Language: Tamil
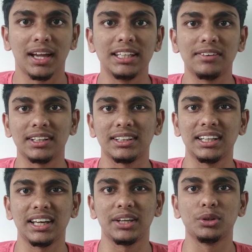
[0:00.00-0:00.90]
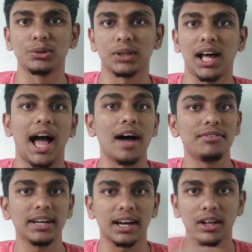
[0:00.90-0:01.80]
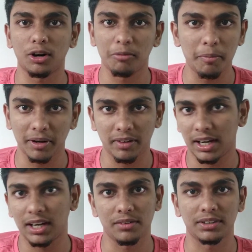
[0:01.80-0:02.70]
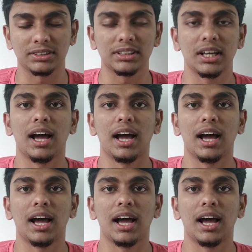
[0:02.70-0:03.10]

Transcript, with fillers: இது வந்து யூஸ்வலாக ஆஃப்ரிக்காவில் ரொம்ப ப்ரிவேலான டிஃப்ரென்ஸ்